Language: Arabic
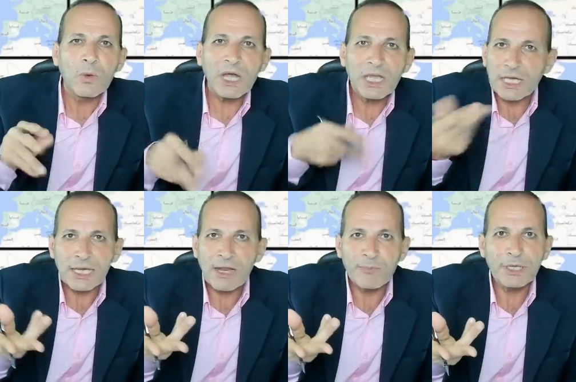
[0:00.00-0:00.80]
وجه
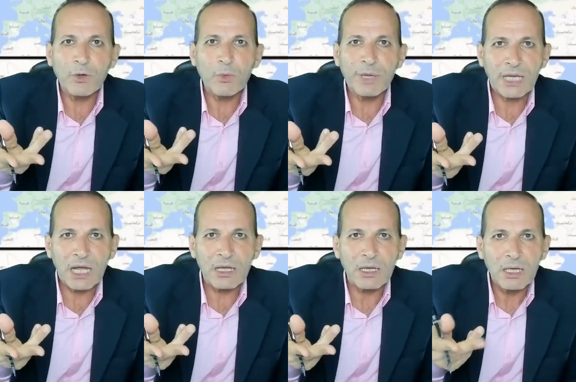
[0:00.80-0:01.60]
الخلاف بيني
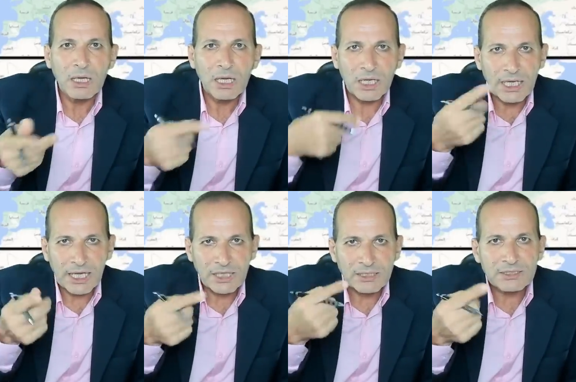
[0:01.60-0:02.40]
وبينك
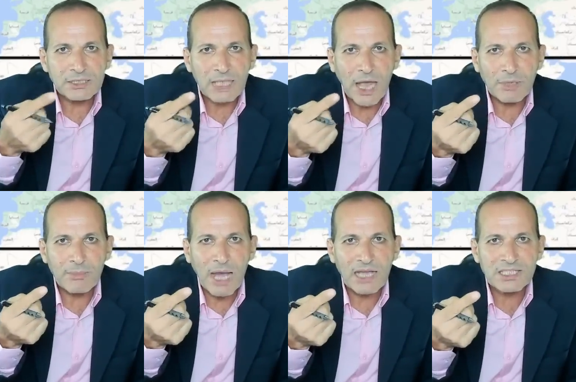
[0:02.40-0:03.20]
انك انت
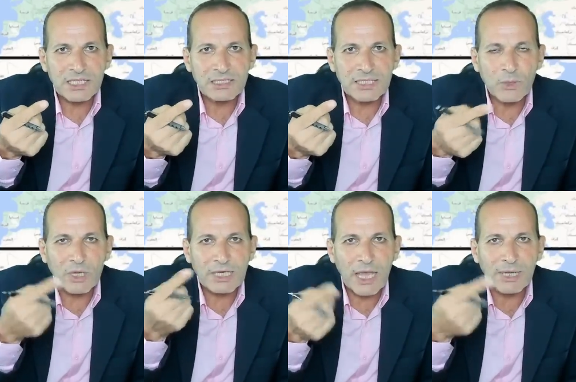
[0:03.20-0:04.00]
تتعامل مع جزيرة
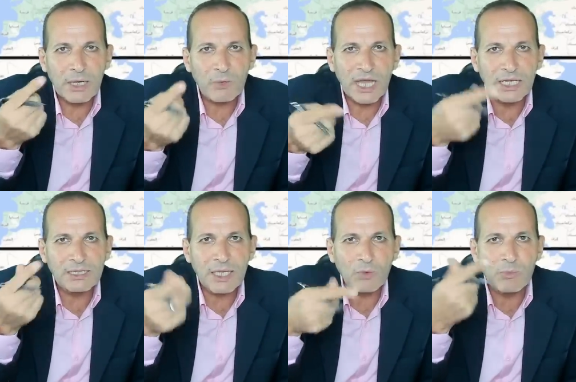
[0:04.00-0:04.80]
تايوان كما لو
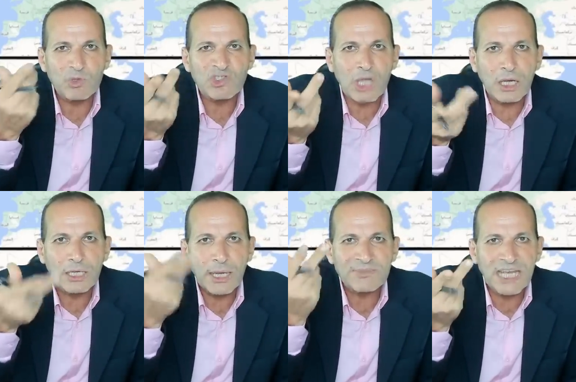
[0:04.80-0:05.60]
كانت دولة
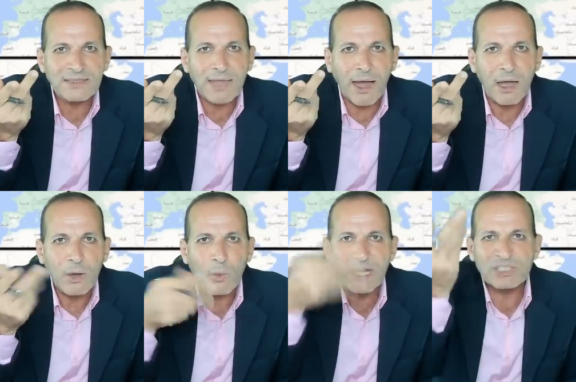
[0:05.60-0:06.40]
مستقلة
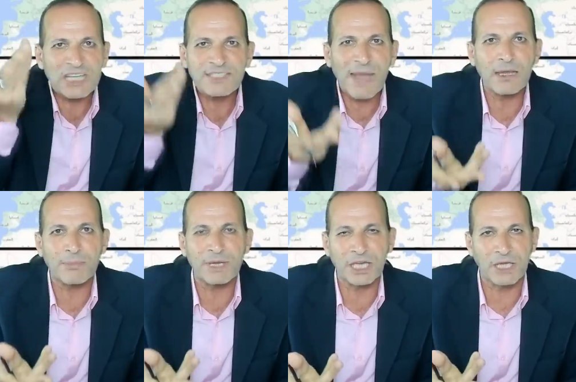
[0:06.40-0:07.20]
بذاتها وانا مش هسمح
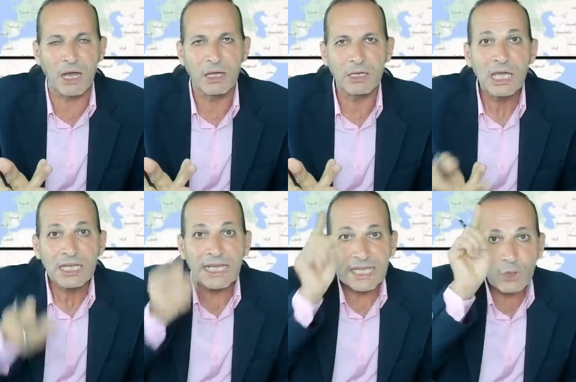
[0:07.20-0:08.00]
لك بكده
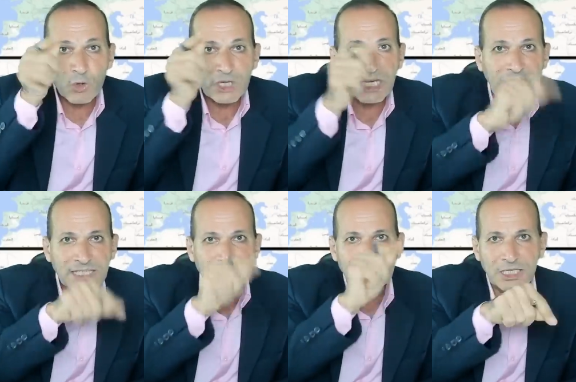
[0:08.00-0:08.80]
لكن كون
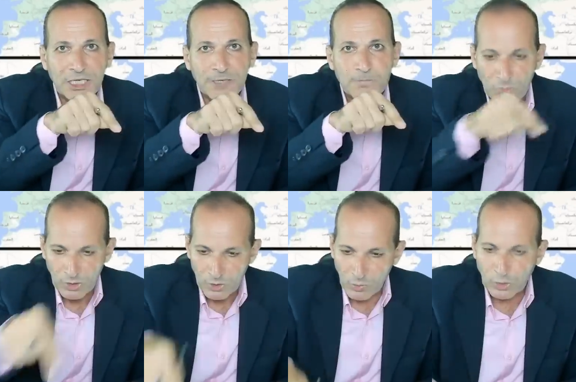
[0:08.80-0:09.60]
انك انت تيجي
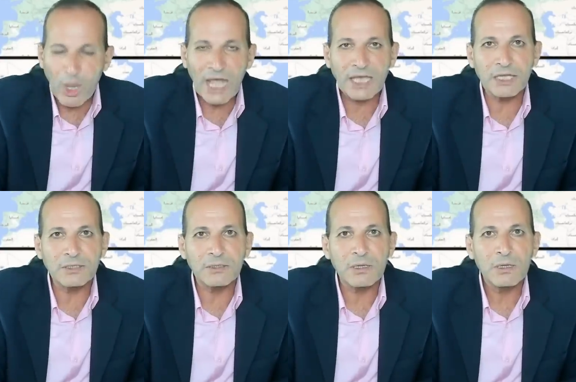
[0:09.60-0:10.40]

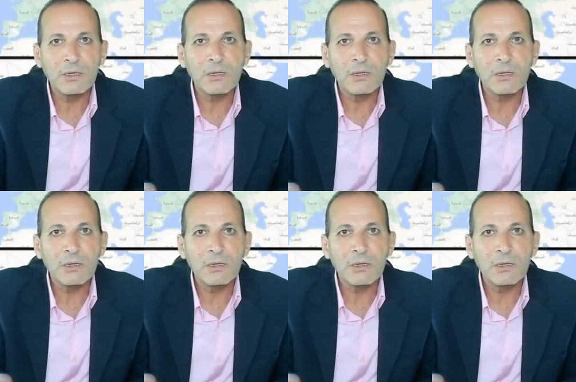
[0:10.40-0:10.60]
وتؤكد